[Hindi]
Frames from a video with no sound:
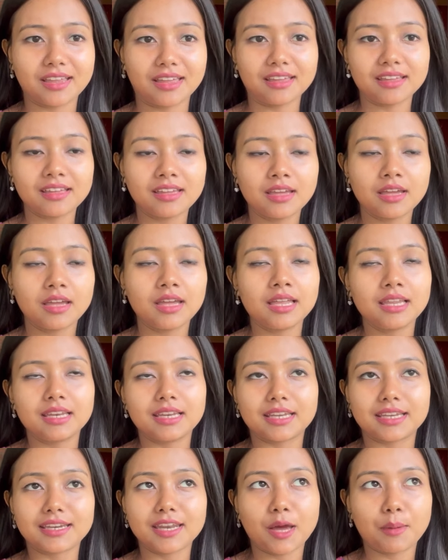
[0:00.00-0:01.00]
है
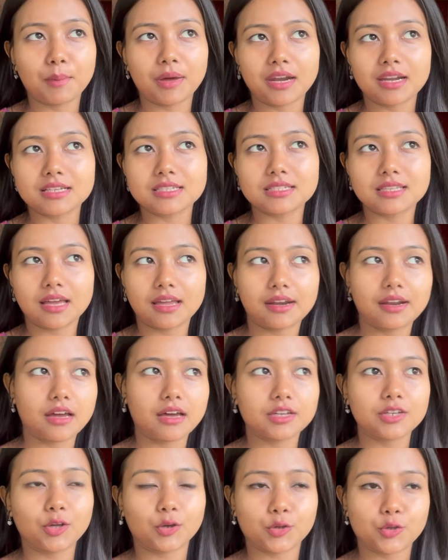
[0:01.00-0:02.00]
लेकिन हमारा सारा
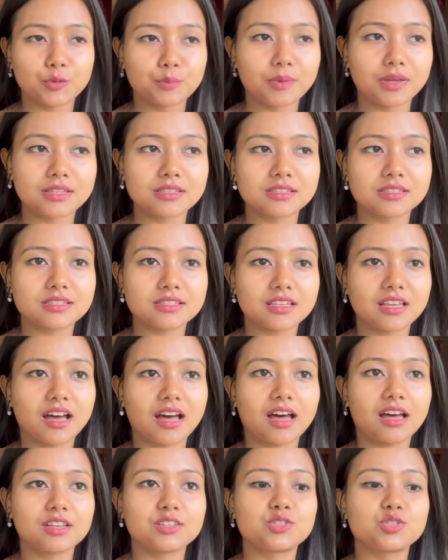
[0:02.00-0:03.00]
डॉक्यूमेंट्स
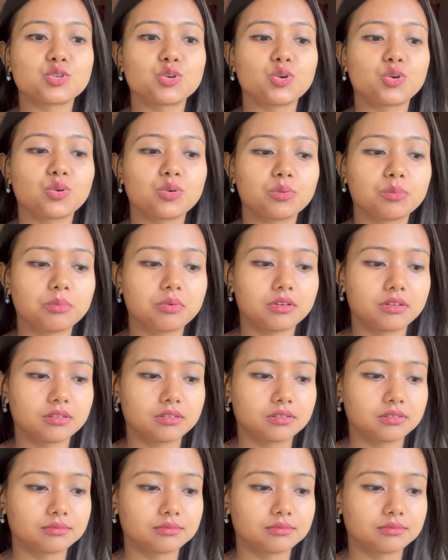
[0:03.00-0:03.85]
का जो आ,